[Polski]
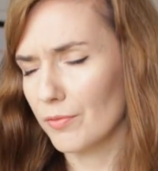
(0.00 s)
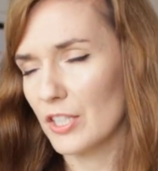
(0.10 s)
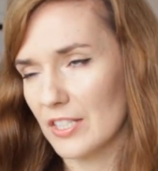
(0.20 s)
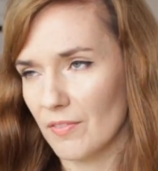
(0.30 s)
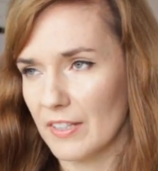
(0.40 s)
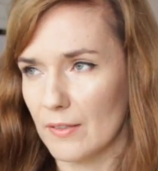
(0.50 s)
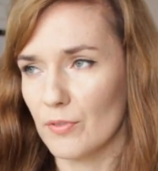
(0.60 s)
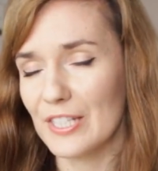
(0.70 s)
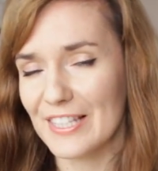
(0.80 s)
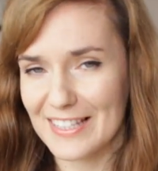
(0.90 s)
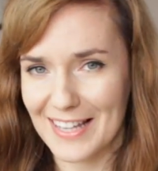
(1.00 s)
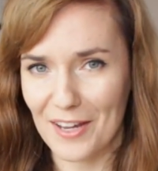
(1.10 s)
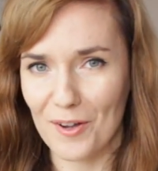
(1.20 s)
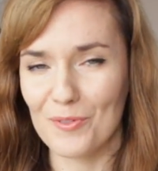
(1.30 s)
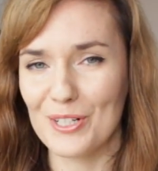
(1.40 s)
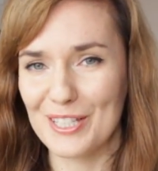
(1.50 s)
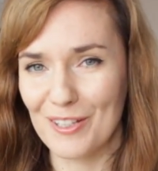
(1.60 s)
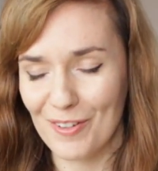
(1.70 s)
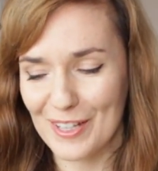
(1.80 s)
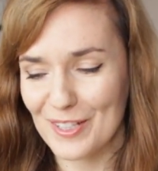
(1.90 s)
wszyscy wiedzą, wszyscy znają,
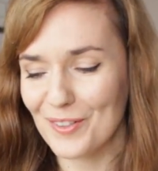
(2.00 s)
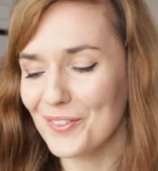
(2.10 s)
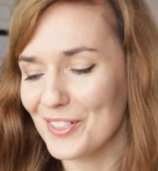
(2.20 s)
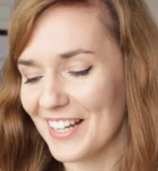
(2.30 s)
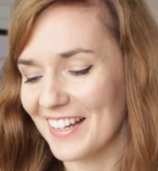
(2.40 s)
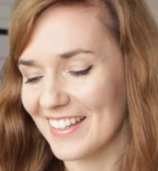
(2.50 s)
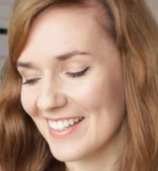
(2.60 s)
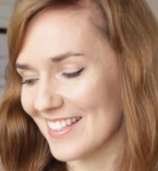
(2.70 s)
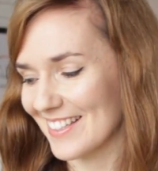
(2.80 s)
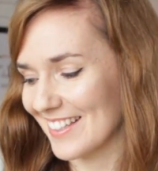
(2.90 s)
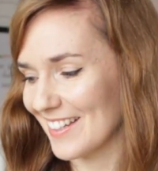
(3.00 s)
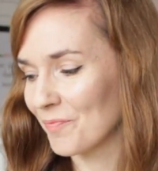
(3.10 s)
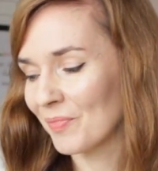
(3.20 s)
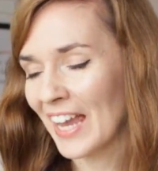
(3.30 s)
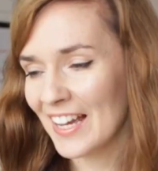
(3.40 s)
wszyscy wiedzą, że jest e,